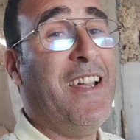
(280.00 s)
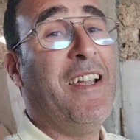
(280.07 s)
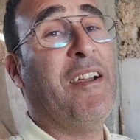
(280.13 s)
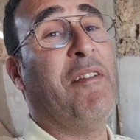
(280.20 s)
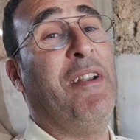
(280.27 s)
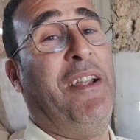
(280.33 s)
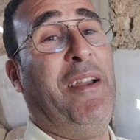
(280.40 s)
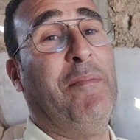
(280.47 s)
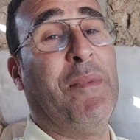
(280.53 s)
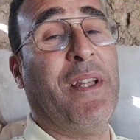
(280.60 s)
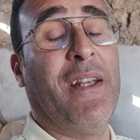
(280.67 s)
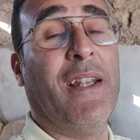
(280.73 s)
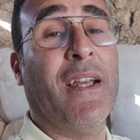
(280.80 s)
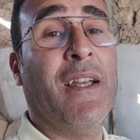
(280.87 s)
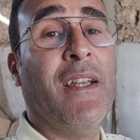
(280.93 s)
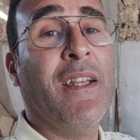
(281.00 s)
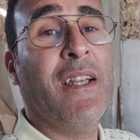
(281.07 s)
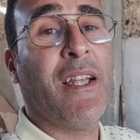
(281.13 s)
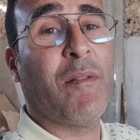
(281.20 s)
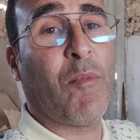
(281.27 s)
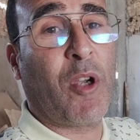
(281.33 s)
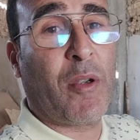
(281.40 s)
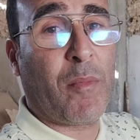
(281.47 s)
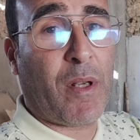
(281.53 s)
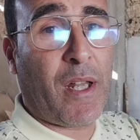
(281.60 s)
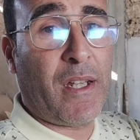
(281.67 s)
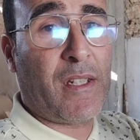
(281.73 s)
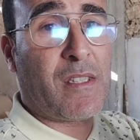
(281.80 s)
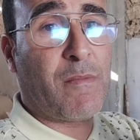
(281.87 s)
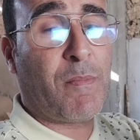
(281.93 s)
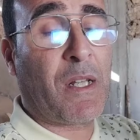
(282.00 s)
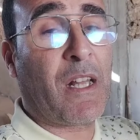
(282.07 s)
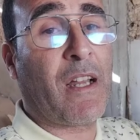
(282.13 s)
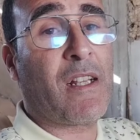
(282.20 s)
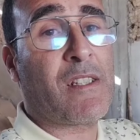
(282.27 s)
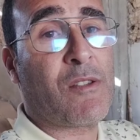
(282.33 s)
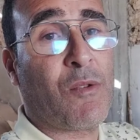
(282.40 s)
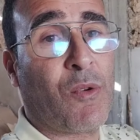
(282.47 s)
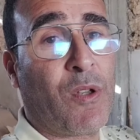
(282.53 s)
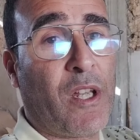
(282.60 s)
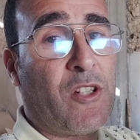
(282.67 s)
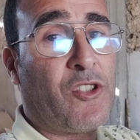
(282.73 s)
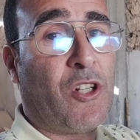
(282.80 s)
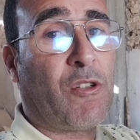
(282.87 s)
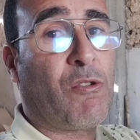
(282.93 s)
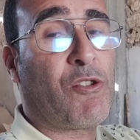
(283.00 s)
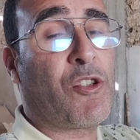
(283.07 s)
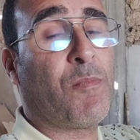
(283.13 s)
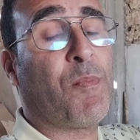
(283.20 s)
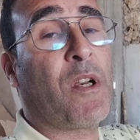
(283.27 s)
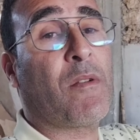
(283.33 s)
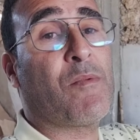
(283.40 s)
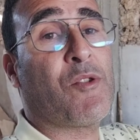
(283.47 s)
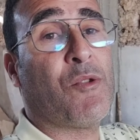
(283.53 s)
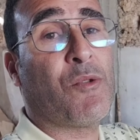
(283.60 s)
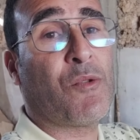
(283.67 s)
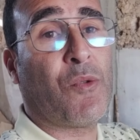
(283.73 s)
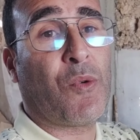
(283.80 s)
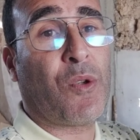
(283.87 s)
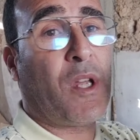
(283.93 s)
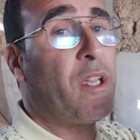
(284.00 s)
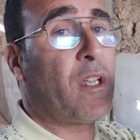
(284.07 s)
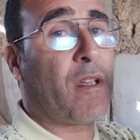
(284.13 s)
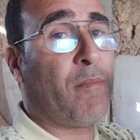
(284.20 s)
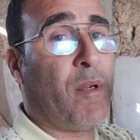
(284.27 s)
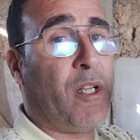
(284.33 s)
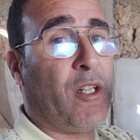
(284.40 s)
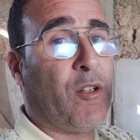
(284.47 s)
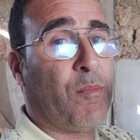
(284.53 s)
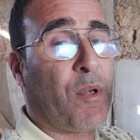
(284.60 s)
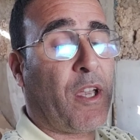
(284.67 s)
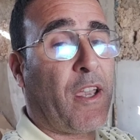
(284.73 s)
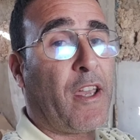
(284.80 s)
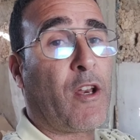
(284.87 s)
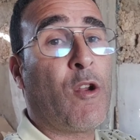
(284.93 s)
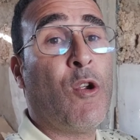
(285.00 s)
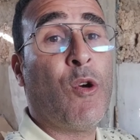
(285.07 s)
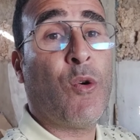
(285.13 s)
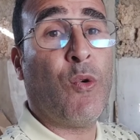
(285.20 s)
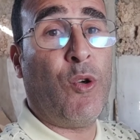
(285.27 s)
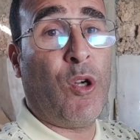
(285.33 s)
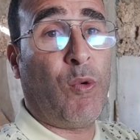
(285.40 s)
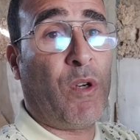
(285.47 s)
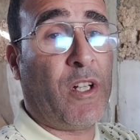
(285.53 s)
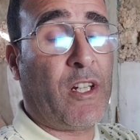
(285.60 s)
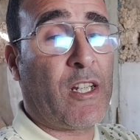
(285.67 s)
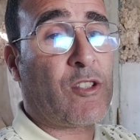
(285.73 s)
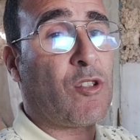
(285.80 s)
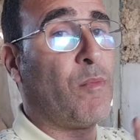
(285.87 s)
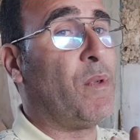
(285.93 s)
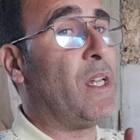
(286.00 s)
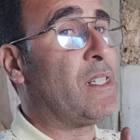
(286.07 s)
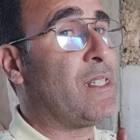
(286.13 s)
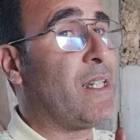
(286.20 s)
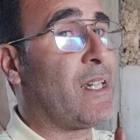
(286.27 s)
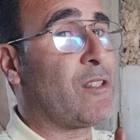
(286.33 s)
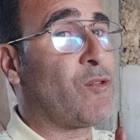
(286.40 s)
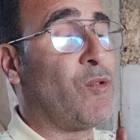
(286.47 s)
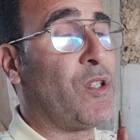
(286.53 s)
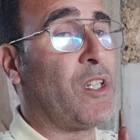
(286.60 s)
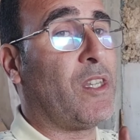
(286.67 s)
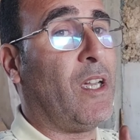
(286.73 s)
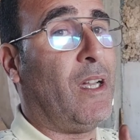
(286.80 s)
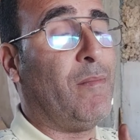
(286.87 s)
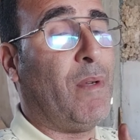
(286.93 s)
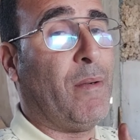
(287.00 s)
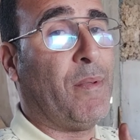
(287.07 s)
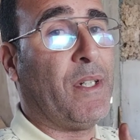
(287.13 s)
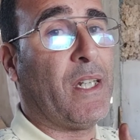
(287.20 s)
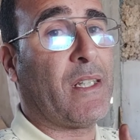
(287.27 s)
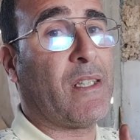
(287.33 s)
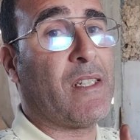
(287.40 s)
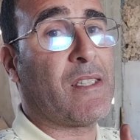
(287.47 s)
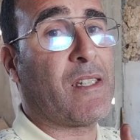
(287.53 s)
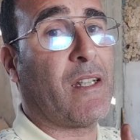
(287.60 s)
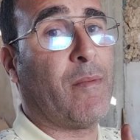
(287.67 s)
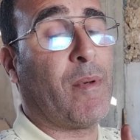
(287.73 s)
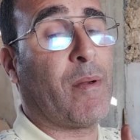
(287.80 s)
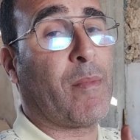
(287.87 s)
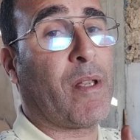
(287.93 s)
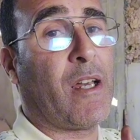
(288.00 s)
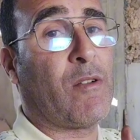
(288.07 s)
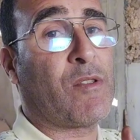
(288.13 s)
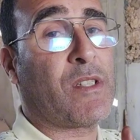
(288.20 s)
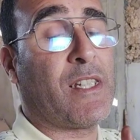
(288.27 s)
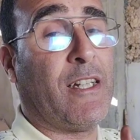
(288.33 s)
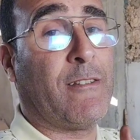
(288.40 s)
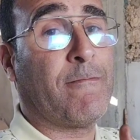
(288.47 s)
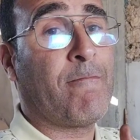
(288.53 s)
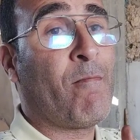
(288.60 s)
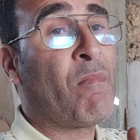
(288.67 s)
والحمد لله المهم الله يثبت الغرس والله يجعل كل شيء بارك وسعود والله يكمل عليهم بخير وعلى وليداتكم الناس اللي كتقول يدعم مع بنياتنا يسلم لهم الله السعد